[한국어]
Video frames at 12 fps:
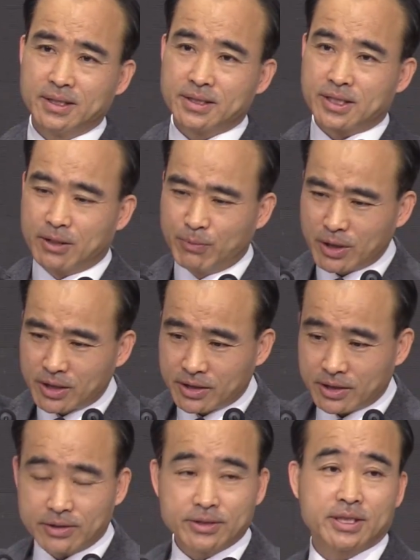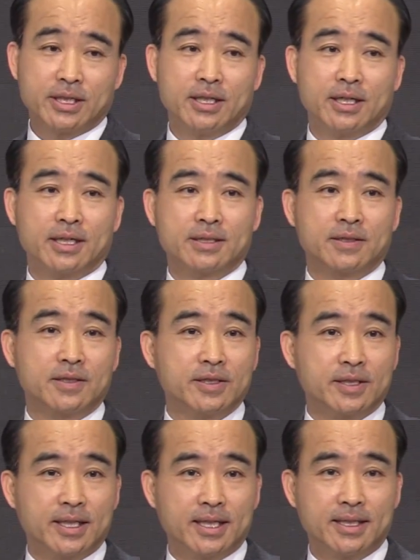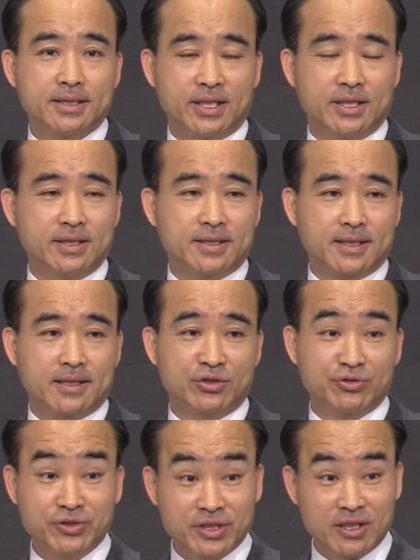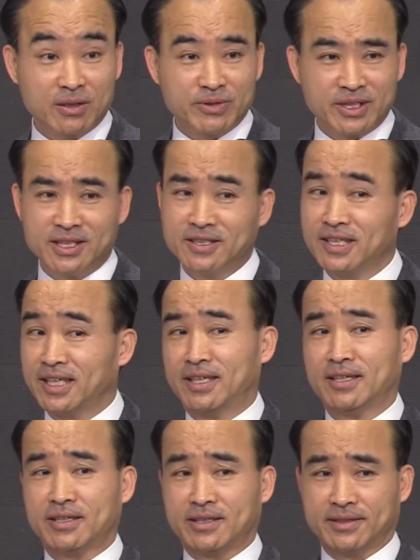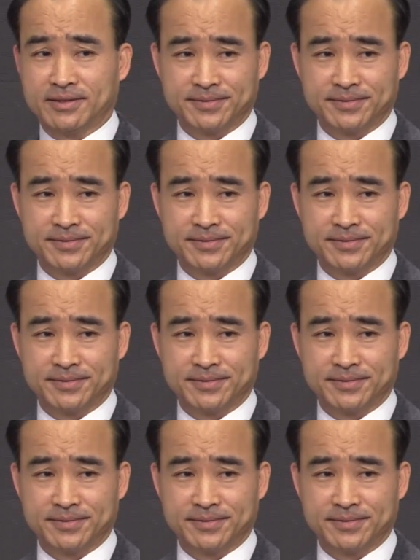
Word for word: 제멋대로 살다가 즐기다가 죄짓다가 죽은 사람은 이는 안 가라.